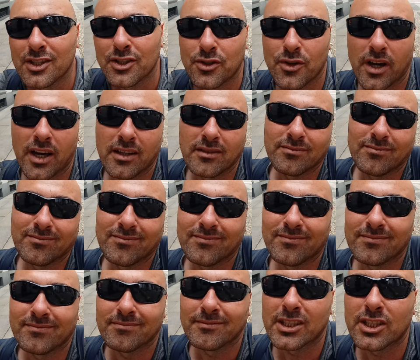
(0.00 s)
cioè
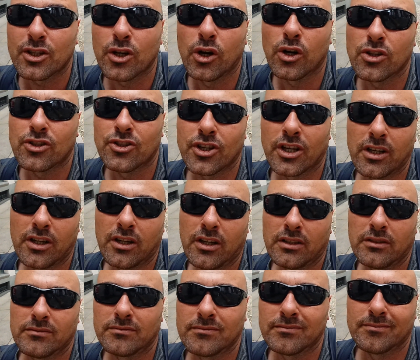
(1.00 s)
mi scoccia
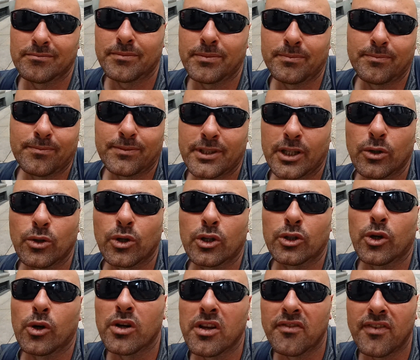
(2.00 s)
no se uno
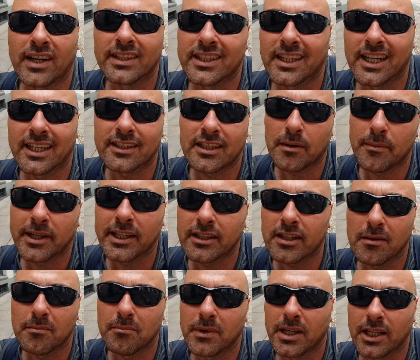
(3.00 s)
non li fa
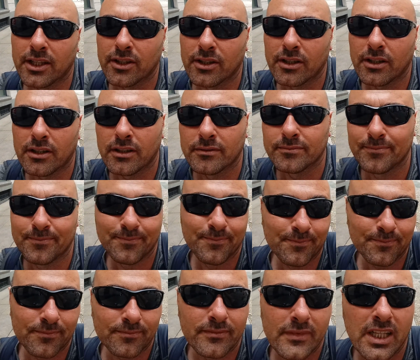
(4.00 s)
direttamente è meglio no
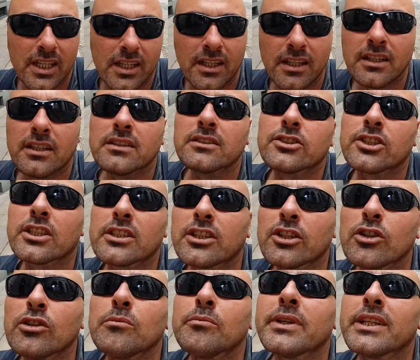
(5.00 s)
certi
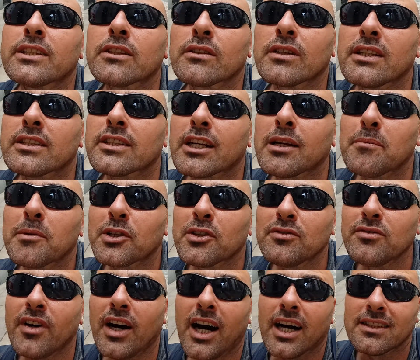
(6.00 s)
commenti non andrebbero
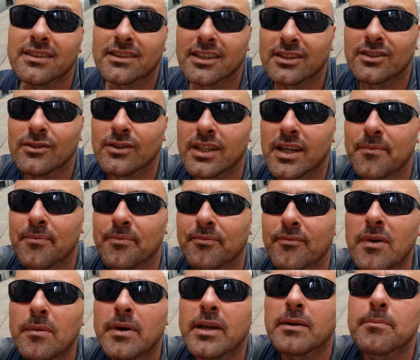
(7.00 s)
fatti, nulla.
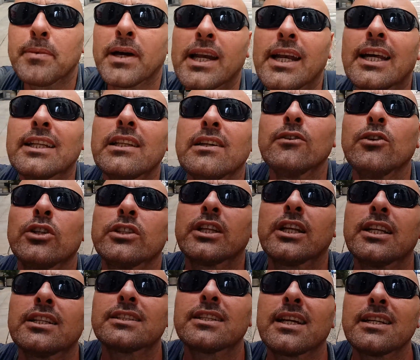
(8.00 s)
Vabbè, parlate voi
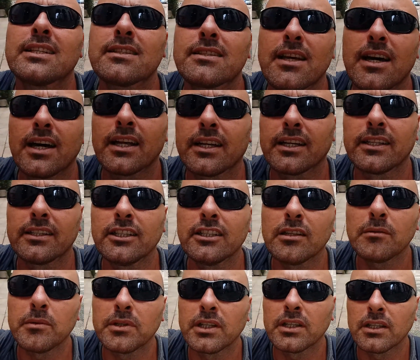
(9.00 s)
delle zanzare,
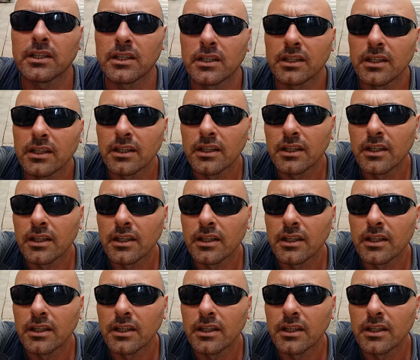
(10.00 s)
ditemi